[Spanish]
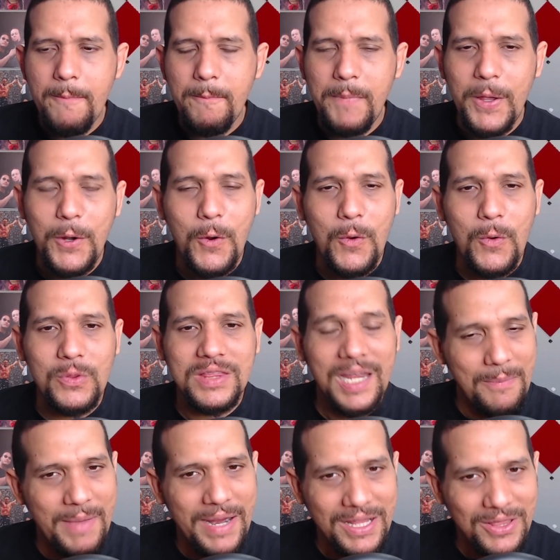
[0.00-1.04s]
pero
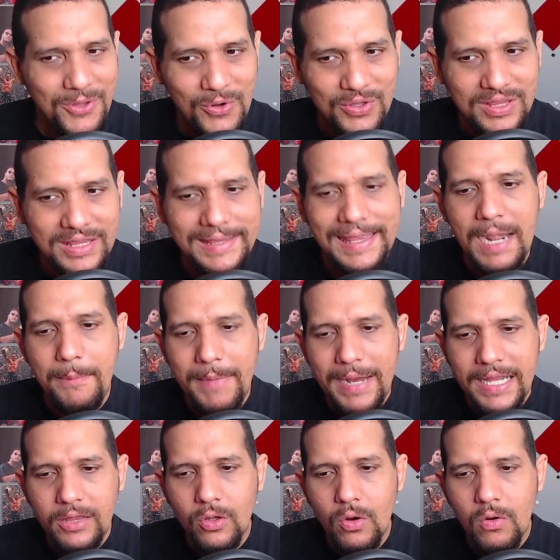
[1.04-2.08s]
tremendo,
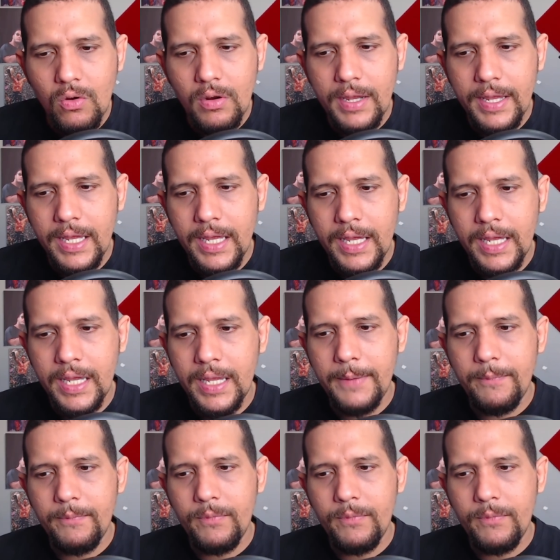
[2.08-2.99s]
tremendo eh,